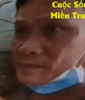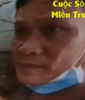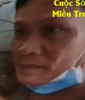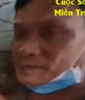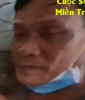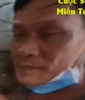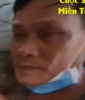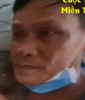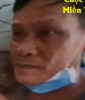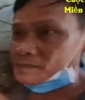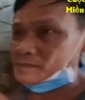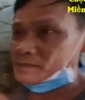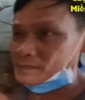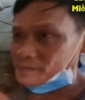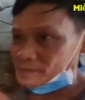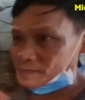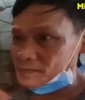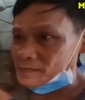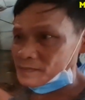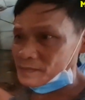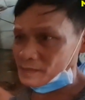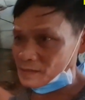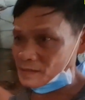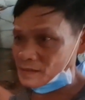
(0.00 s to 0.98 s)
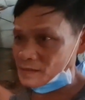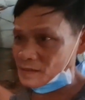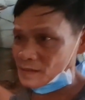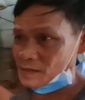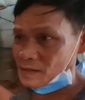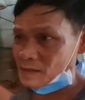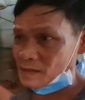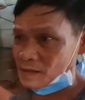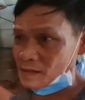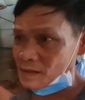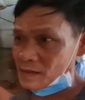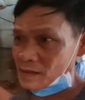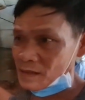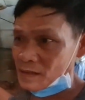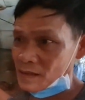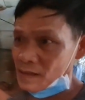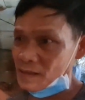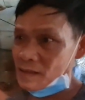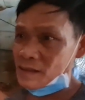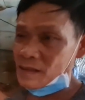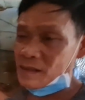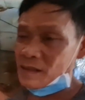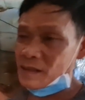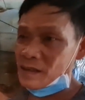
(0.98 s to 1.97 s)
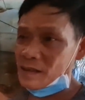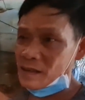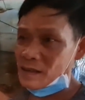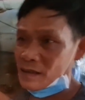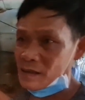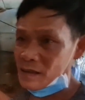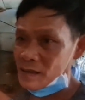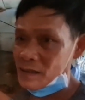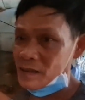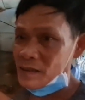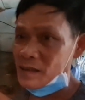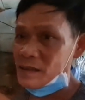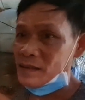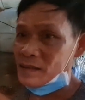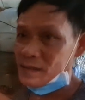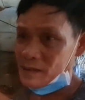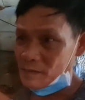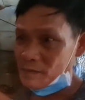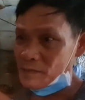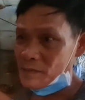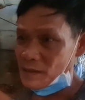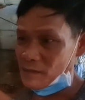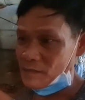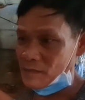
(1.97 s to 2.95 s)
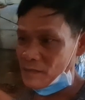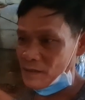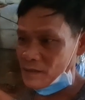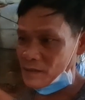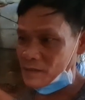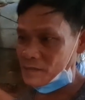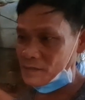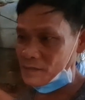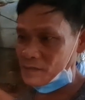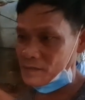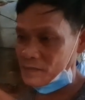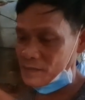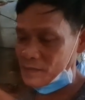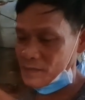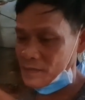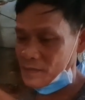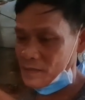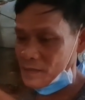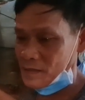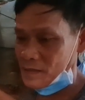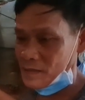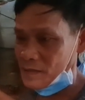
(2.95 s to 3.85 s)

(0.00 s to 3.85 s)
ở tạm thôi, chứ còn đất này đất cũng không phải của mình đúng không? Nên cũng khó.